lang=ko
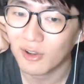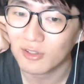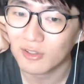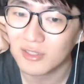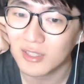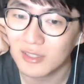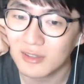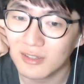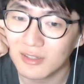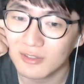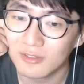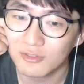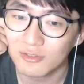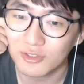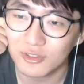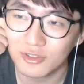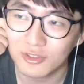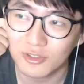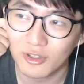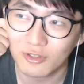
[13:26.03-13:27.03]
어쨌든
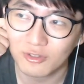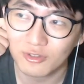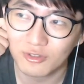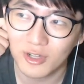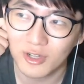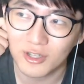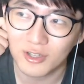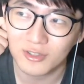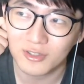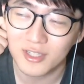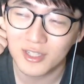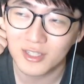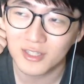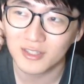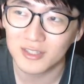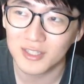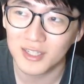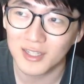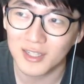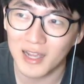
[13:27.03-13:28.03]
추시 선수가
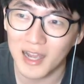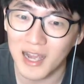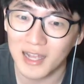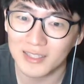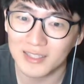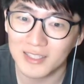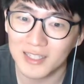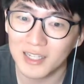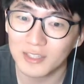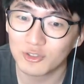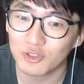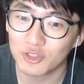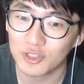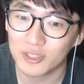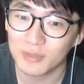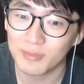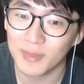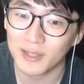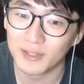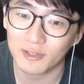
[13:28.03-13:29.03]
현재는 이제 아시아
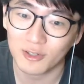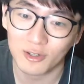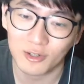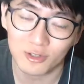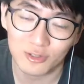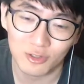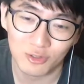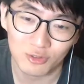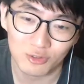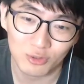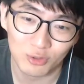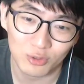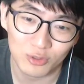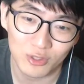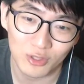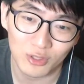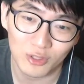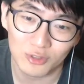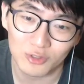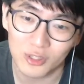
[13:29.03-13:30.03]
출신 메이저리그
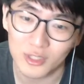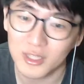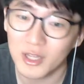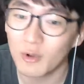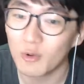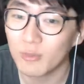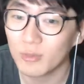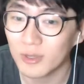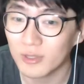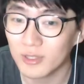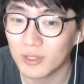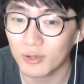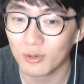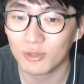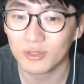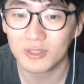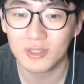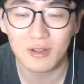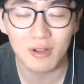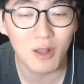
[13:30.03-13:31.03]
선수로서는 최다 홈런
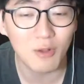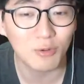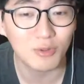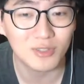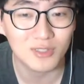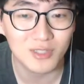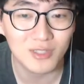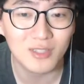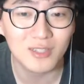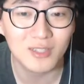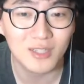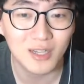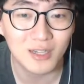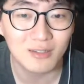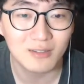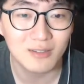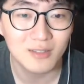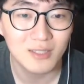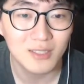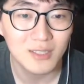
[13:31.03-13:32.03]
기록을 써가고
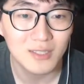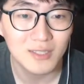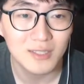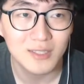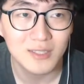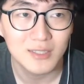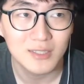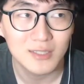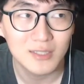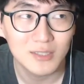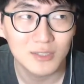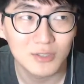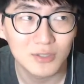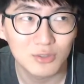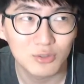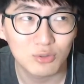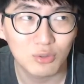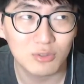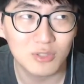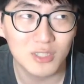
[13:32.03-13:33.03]
있으니까
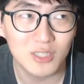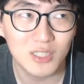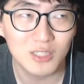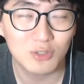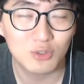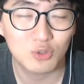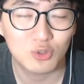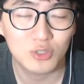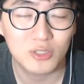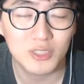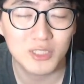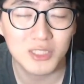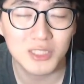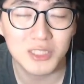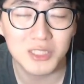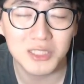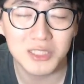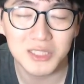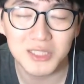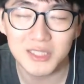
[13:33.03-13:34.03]
솔직히
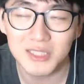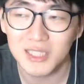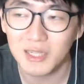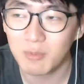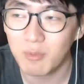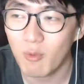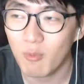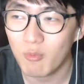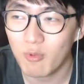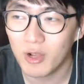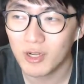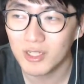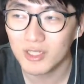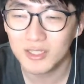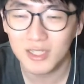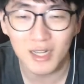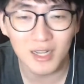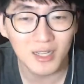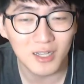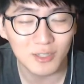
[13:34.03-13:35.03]
진짜 몸
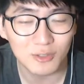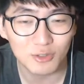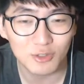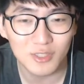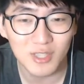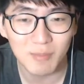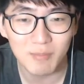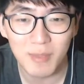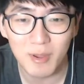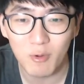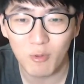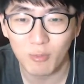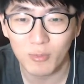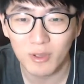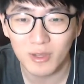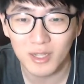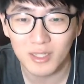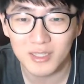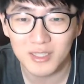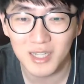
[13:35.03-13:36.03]
관리 잘해가지고 300
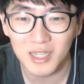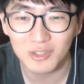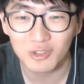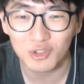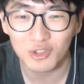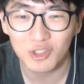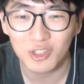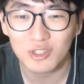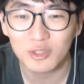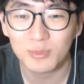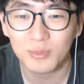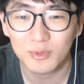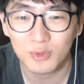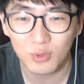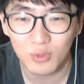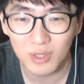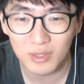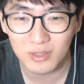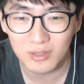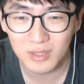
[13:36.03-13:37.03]
홈런까지 갈 수 있었으면
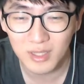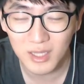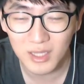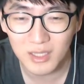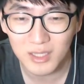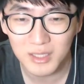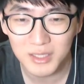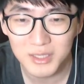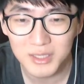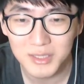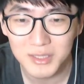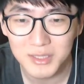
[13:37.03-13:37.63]
좋겠는데